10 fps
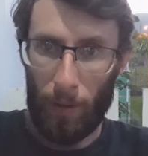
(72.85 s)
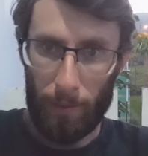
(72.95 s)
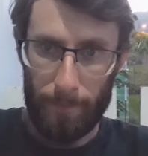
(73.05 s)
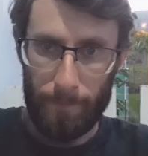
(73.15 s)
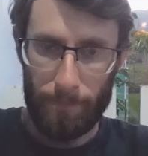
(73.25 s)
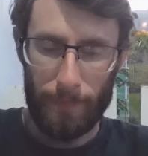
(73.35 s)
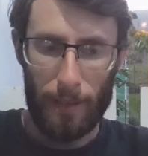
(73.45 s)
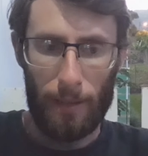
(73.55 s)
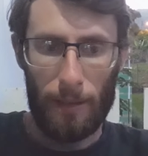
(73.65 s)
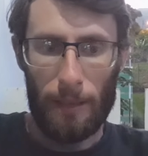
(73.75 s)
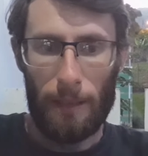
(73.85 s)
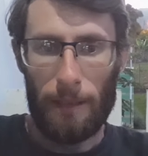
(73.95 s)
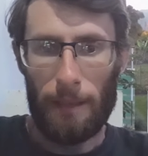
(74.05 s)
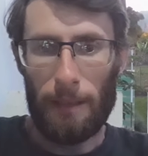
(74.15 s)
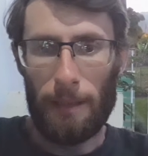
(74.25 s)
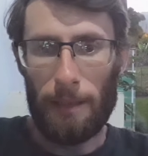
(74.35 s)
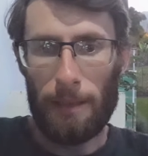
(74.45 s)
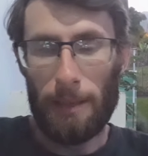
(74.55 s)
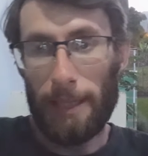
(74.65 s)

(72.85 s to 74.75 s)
uh,